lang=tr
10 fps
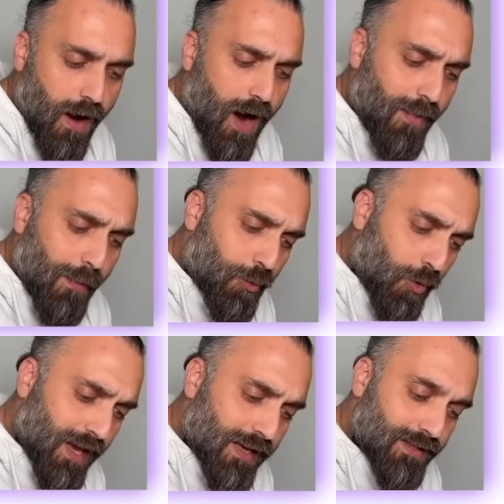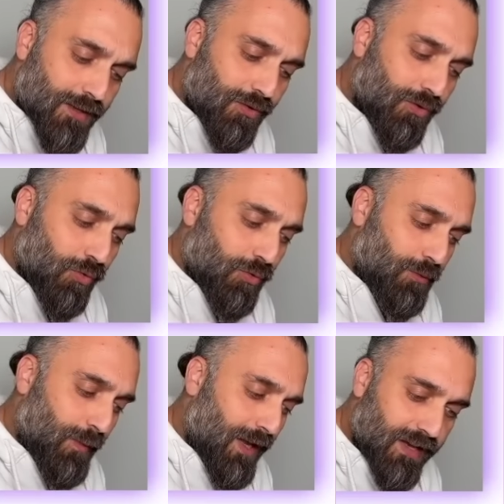Ama progesteronu da
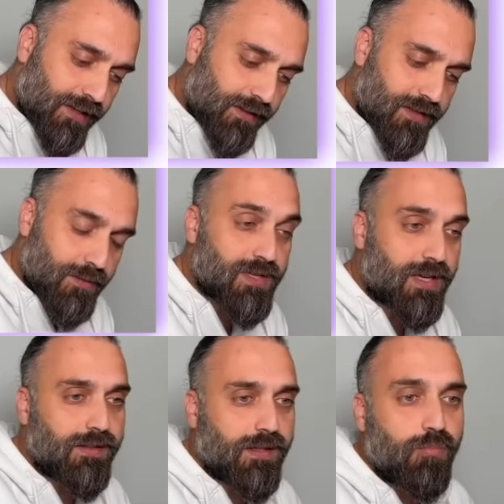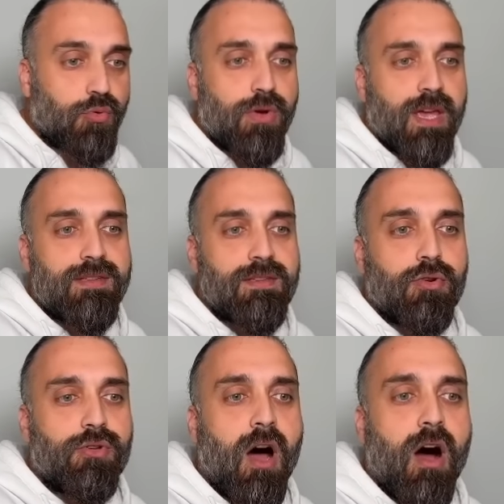unutmayalım. Yıldızımızı atalım.
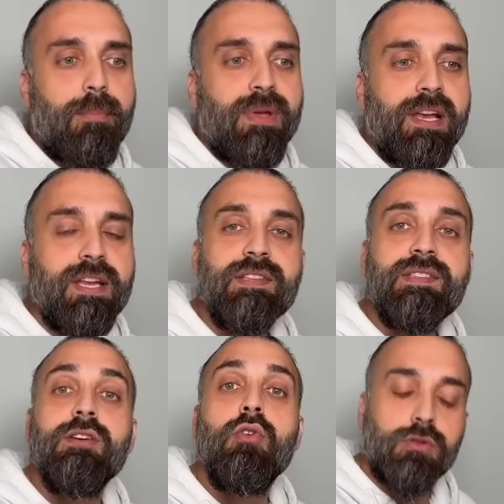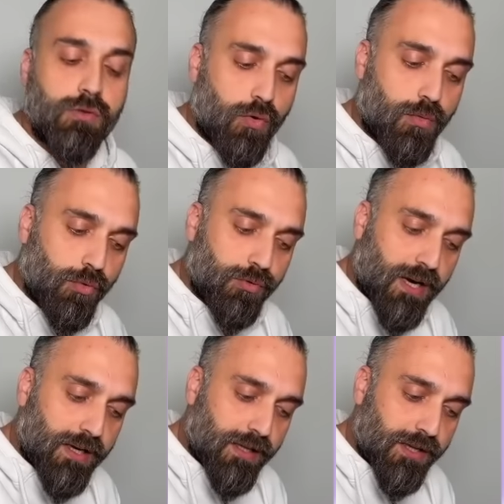Progesteron hamileliğin sigorta hormonudur
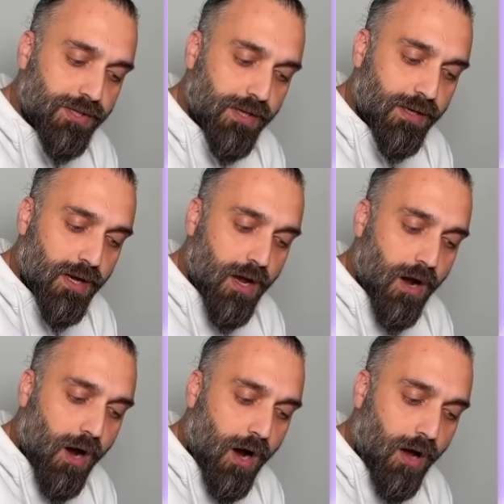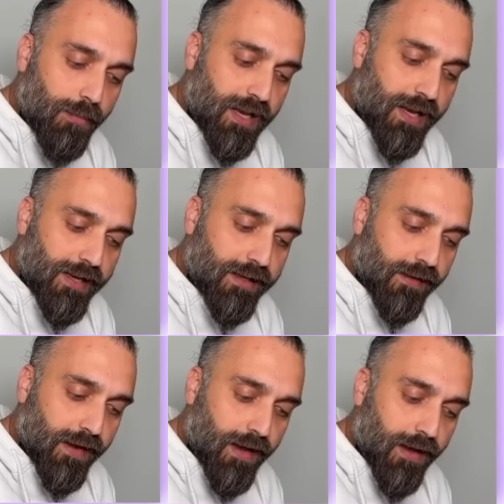arkadaşlar.
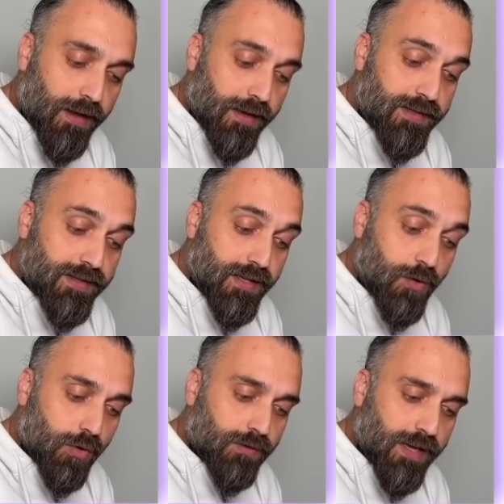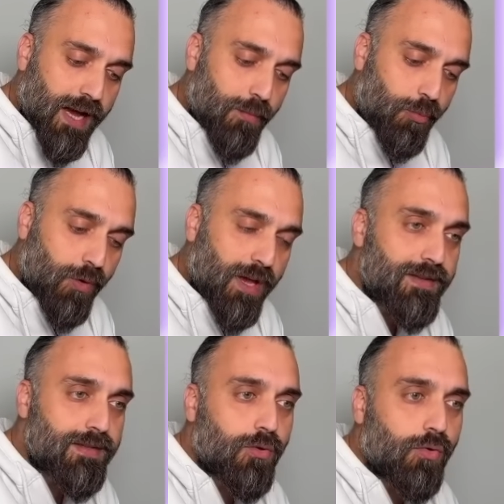Hamilelikte sigorta. Yani
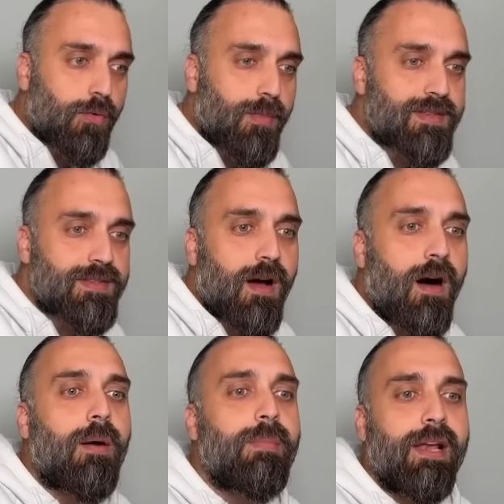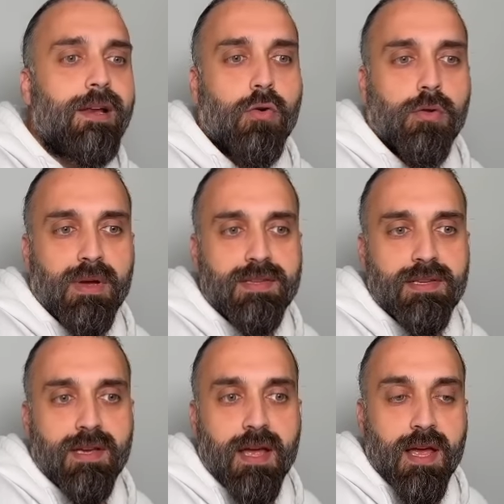progesteron olmazsa hamilelik
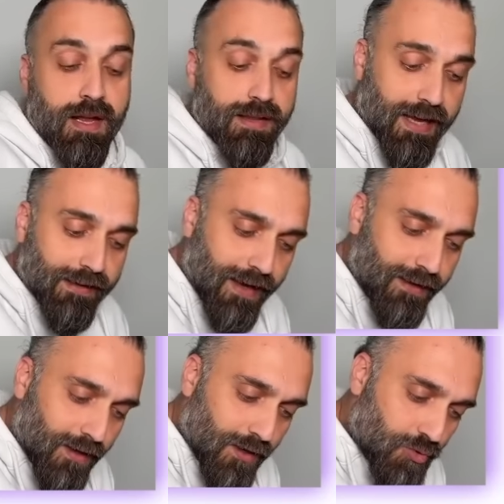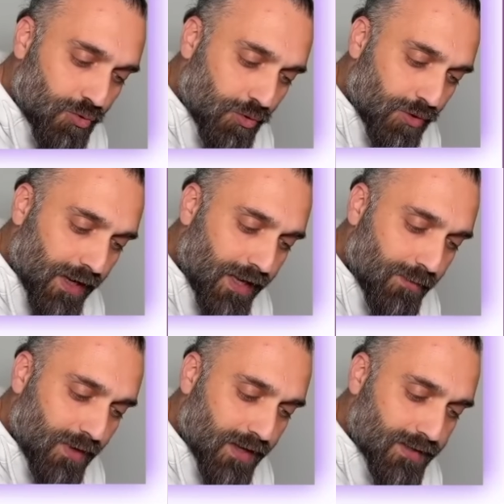olmaz. Neden? Çünkü
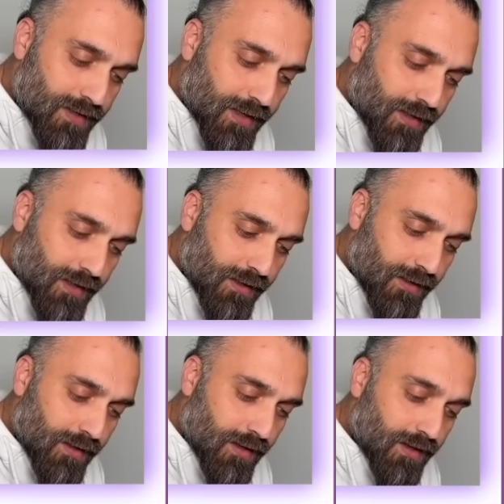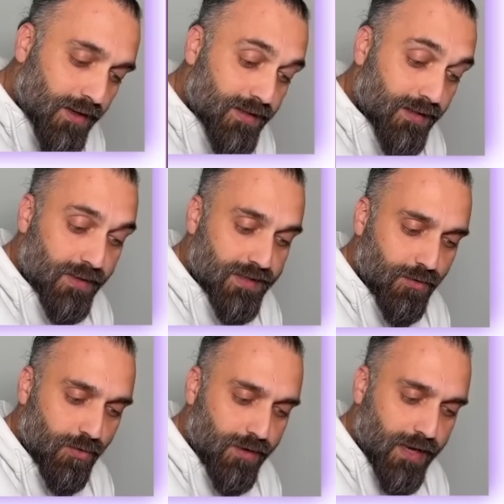rahim kaslarının
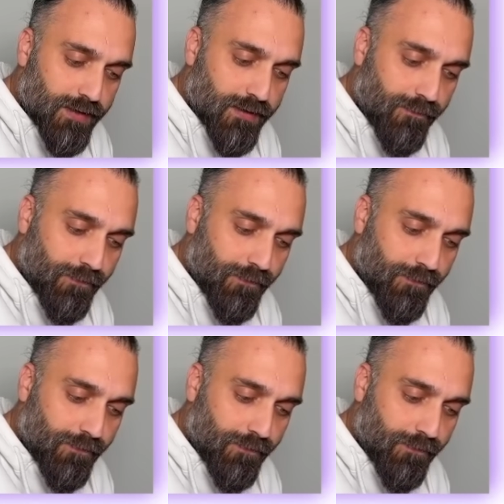kasılmasını önler.